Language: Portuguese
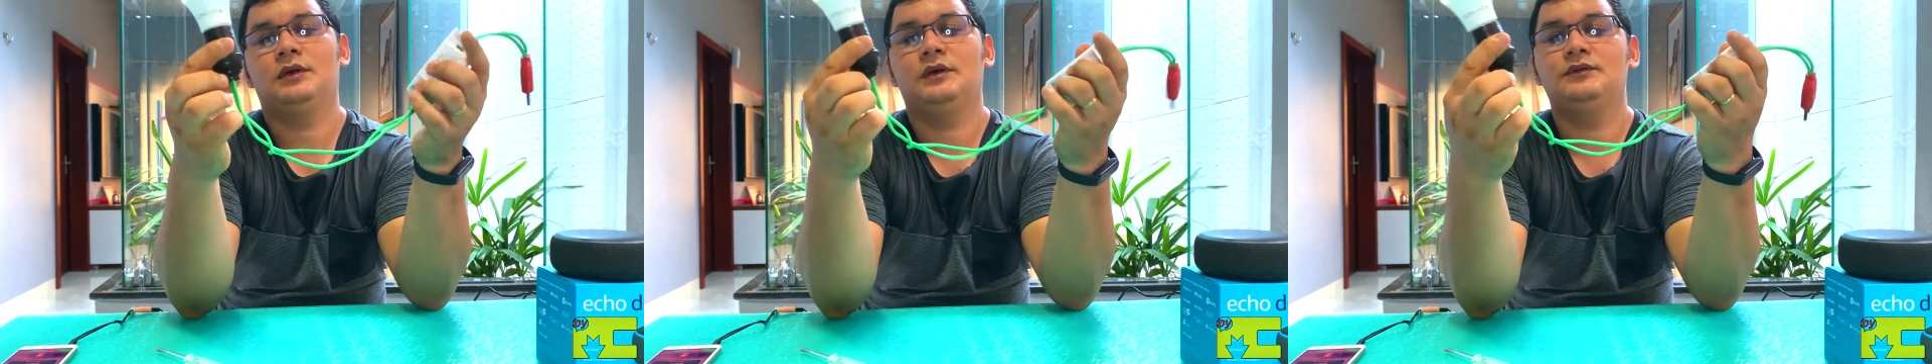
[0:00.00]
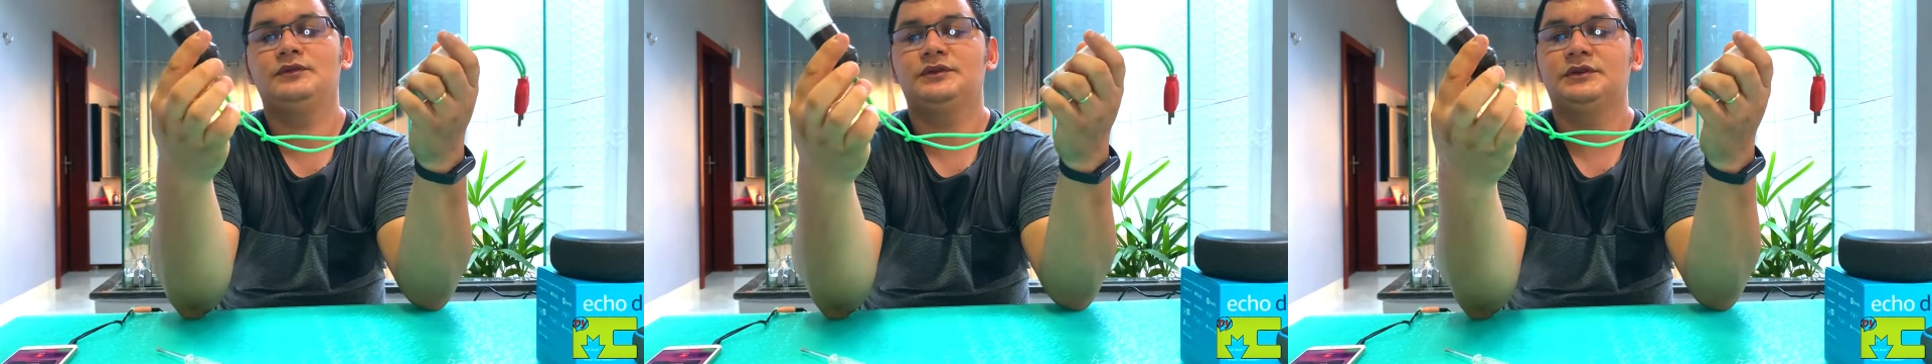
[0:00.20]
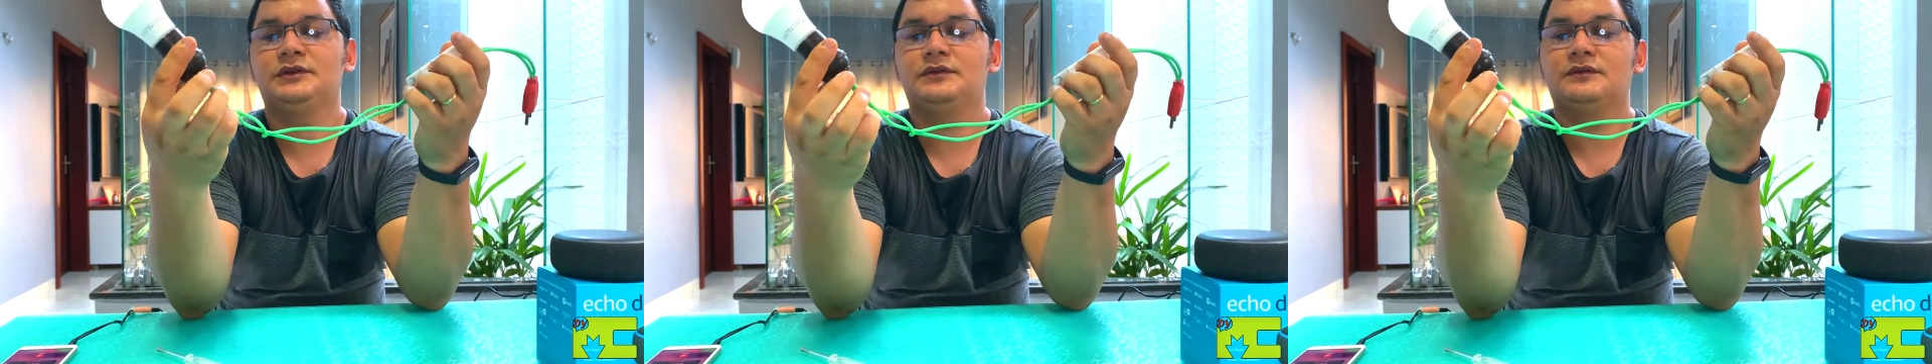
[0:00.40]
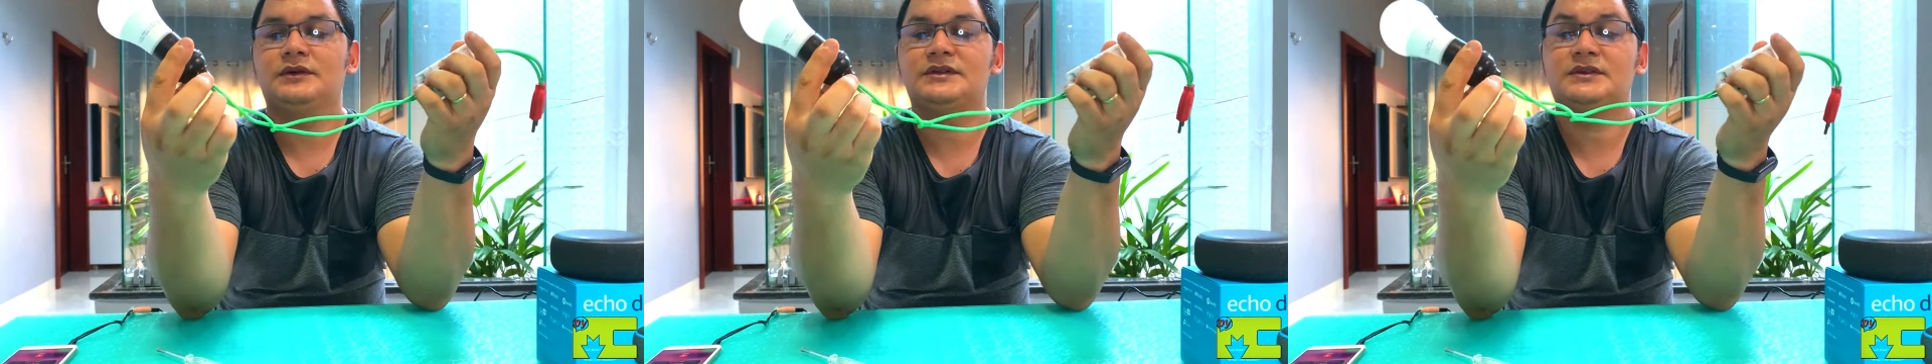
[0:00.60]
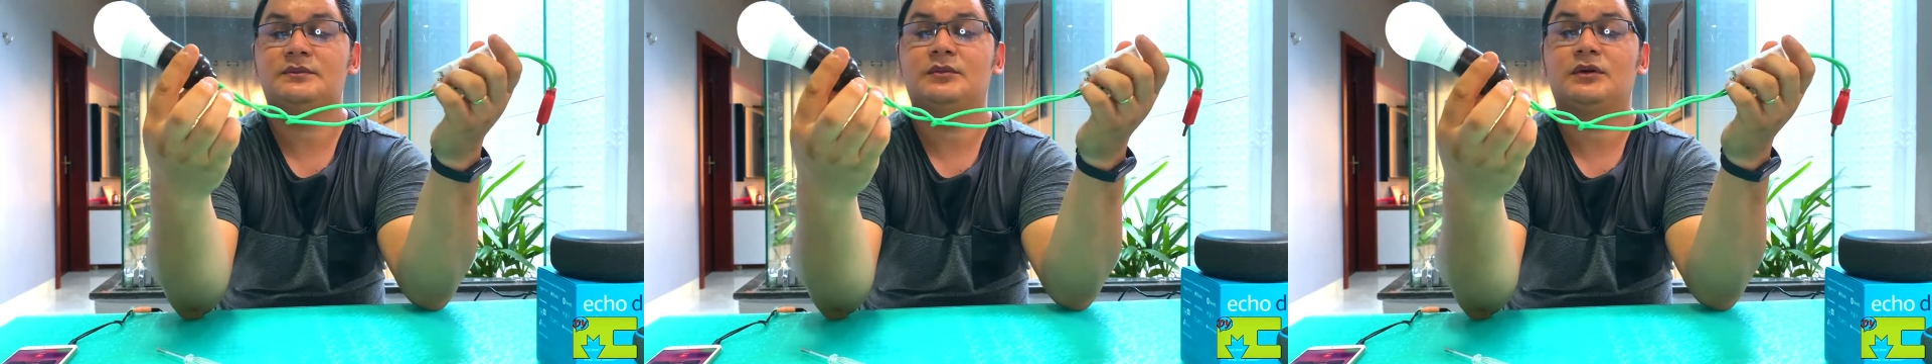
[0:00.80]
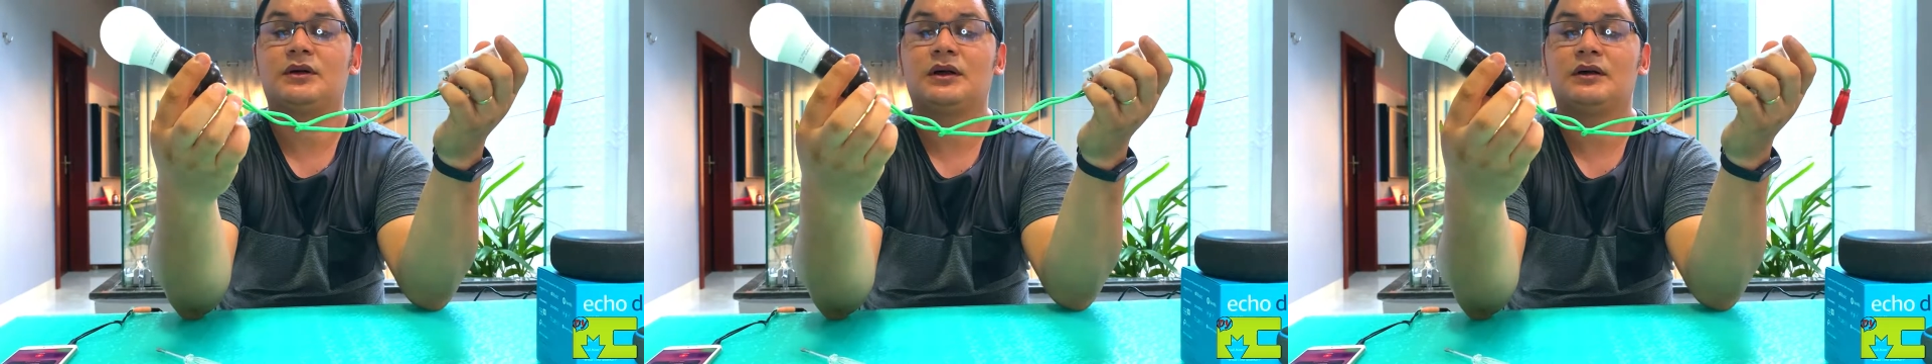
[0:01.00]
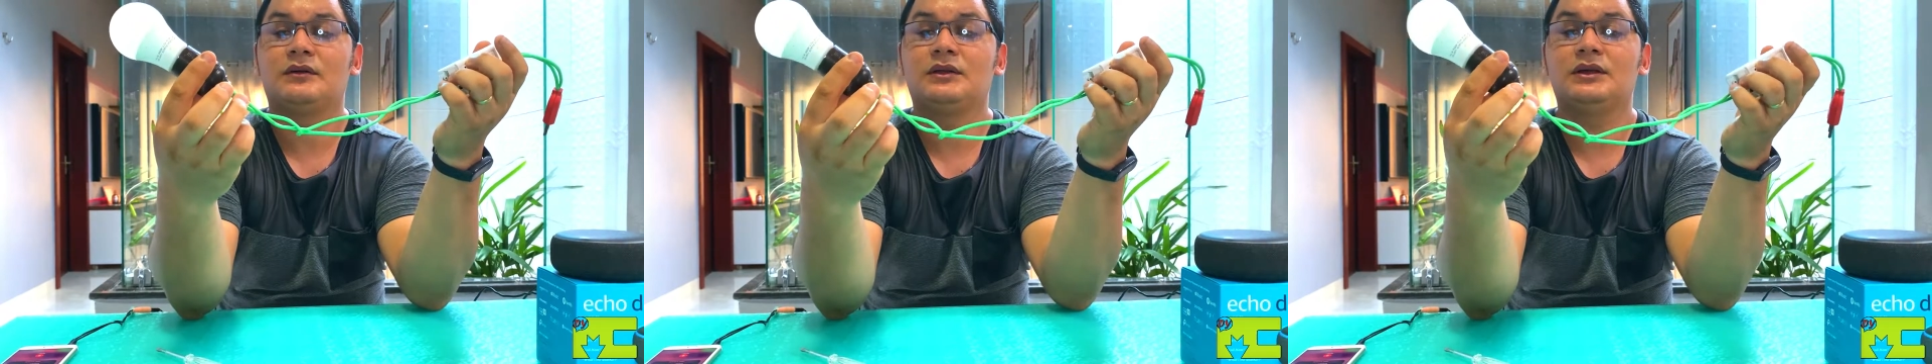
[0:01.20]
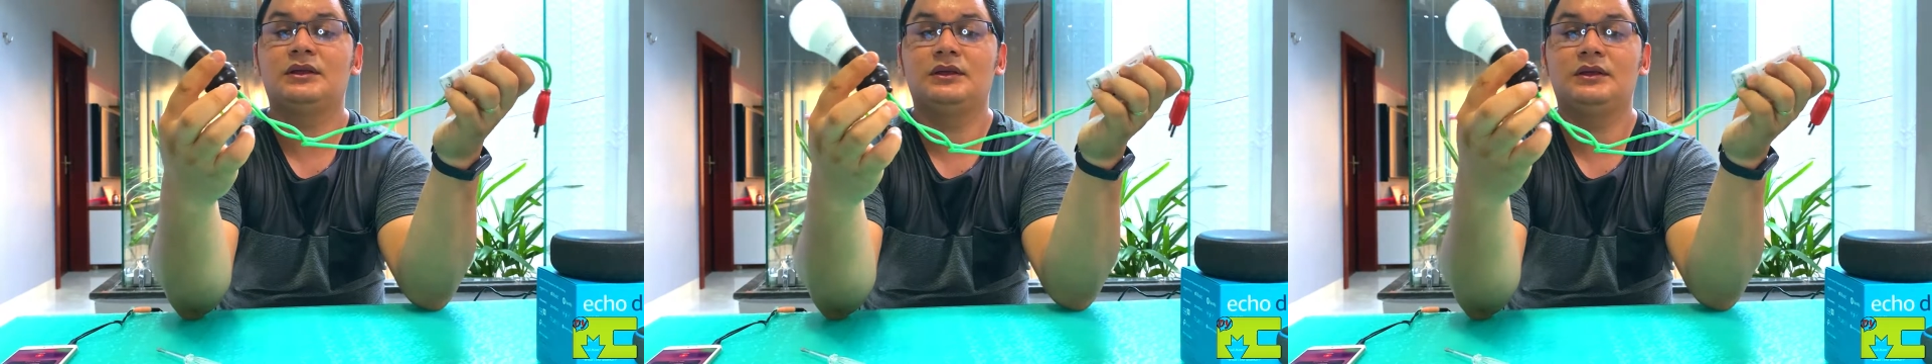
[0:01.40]
Eu tiro esse bocal
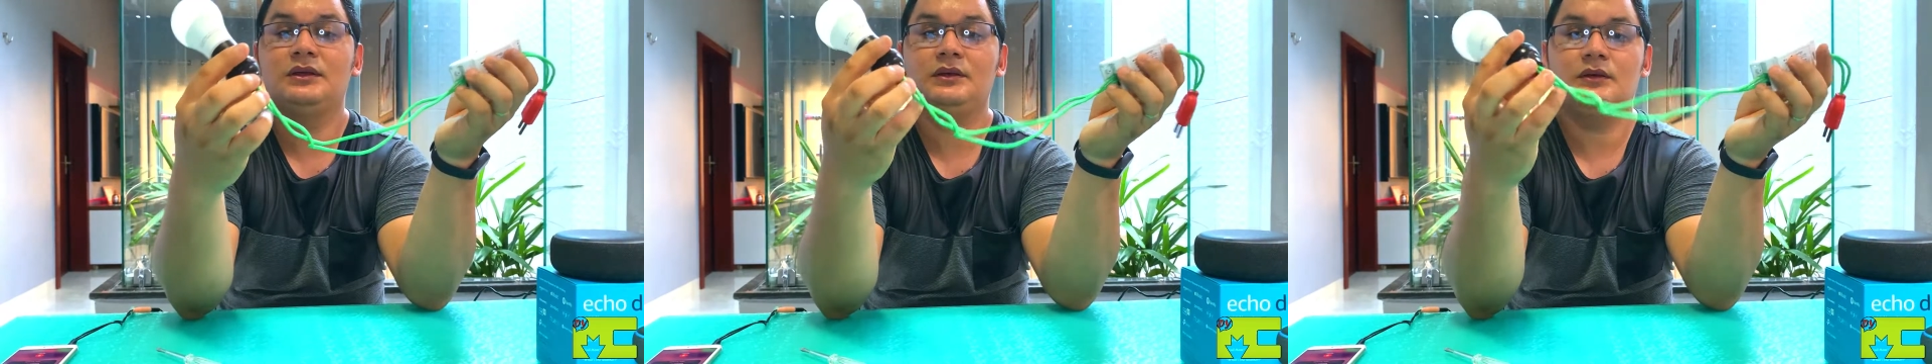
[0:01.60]
daqui